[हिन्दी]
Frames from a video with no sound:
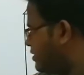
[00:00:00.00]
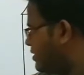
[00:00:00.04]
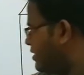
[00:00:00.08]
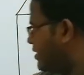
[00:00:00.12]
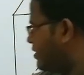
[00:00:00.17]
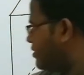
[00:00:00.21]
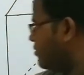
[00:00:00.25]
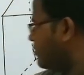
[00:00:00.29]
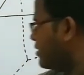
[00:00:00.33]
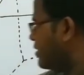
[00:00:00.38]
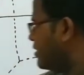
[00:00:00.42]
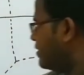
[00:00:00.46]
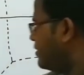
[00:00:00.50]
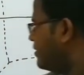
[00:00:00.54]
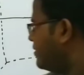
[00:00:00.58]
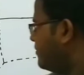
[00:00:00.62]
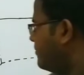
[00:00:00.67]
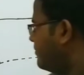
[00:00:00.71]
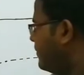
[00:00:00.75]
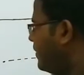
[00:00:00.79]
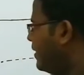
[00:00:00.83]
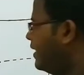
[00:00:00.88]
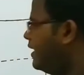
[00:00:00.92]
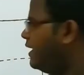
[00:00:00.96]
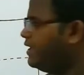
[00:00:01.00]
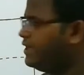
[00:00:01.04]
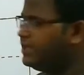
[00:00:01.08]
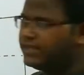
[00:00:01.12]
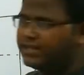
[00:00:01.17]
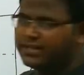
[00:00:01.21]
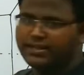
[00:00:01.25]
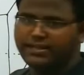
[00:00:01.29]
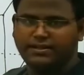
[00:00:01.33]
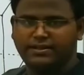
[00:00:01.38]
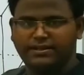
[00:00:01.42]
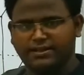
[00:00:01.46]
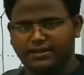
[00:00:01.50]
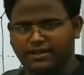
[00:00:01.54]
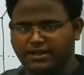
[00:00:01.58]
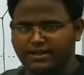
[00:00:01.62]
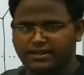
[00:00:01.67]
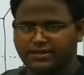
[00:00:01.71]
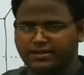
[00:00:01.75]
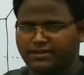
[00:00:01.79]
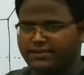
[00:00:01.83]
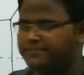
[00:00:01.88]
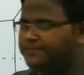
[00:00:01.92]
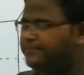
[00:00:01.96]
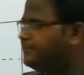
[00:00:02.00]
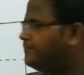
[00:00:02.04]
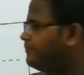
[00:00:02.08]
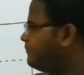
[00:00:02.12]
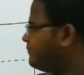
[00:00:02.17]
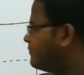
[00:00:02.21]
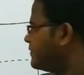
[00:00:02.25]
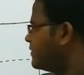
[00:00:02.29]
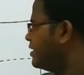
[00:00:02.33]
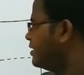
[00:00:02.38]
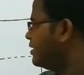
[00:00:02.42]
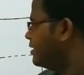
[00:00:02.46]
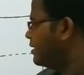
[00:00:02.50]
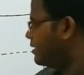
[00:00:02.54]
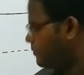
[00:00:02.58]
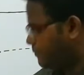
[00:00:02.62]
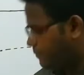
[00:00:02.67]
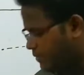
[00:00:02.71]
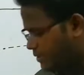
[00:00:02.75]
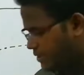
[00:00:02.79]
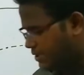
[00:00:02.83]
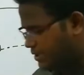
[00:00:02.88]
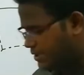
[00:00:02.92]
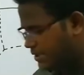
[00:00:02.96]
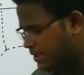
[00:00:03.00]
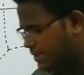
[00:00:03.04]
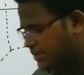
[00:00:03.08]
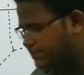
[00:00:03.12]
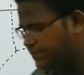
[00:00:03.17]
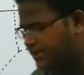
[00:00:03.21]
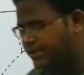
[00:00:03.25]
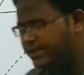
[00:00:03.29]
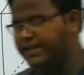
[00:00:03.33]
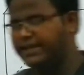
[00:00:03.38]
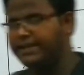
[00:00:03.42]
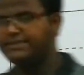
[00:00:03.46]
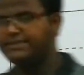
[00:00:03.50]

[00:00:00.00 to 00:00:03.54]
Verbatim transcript: जनरेट हो रहा है बेंडिंग के कारण पर हमने